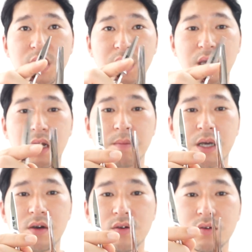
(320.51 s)
되게
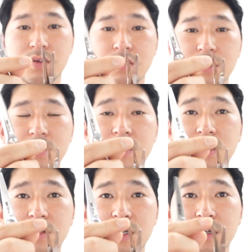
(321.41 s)
얇아요.
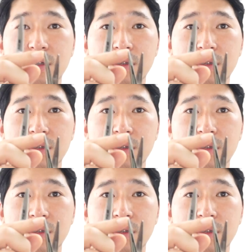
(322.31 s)
끝선이.